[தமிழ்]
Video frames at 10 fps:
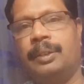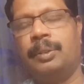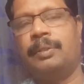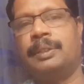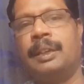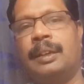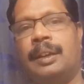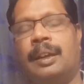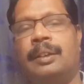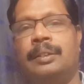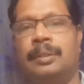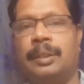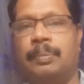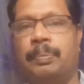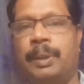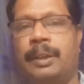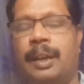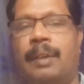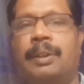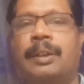இன்னொரு விஷயம் என்னென்னா இந்த பெண்
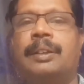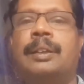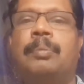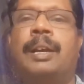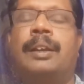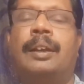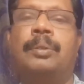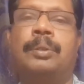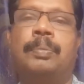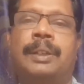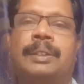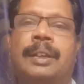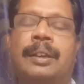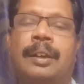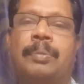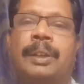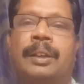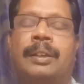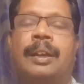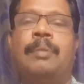காவலர்களுக்கு இந்த மாதிரியான ஒரு பிரச்சனை இருக்குது
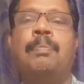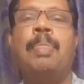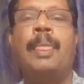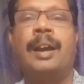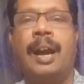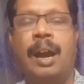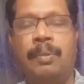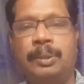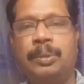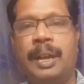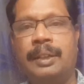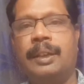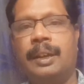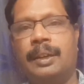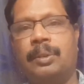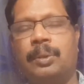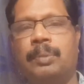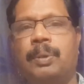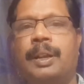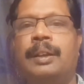அப்படிங்கிறத காவல்துறை அதிகாரிகிட்ட கொண்டு
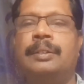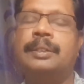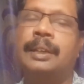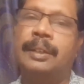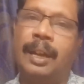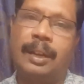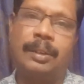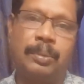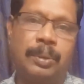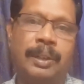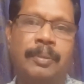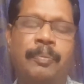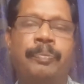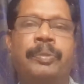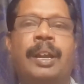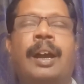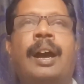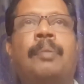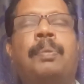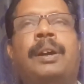போன செய்தியாளர்களும் உண்டு
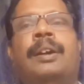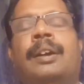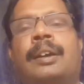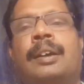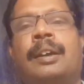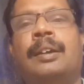அப்போ க